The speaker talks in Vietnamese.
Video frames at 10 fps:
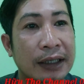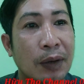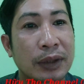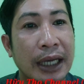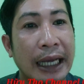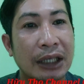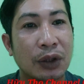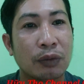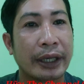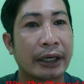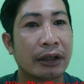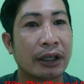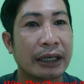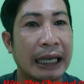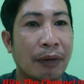công khai cái số tiền nó
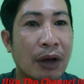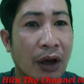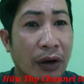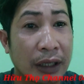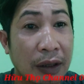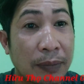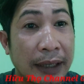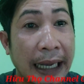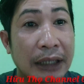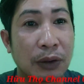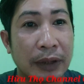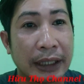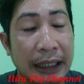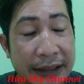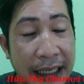như thế nào hoặc là công khai cái số
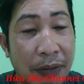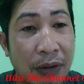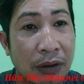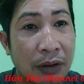tiền ra sao